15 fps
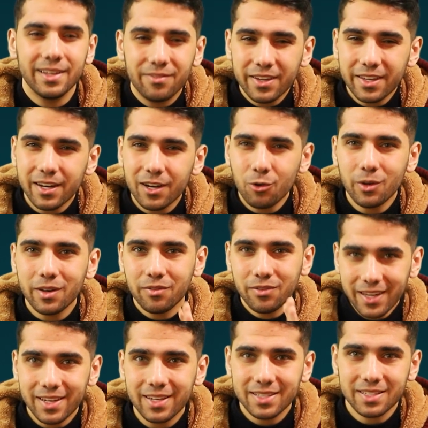الفكره انه احنا
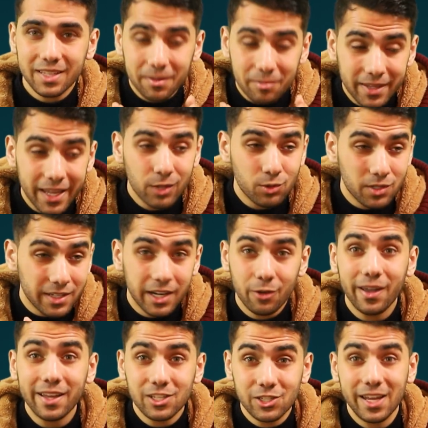في عندنا سكريبتات
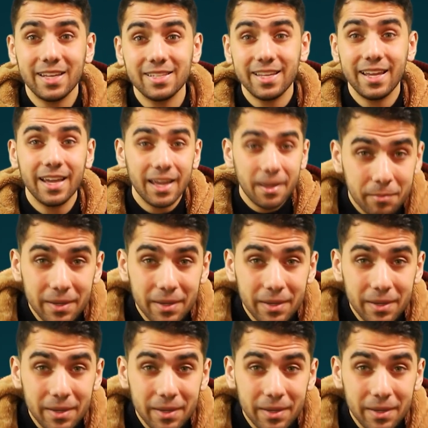وسيناريوهات جاهزه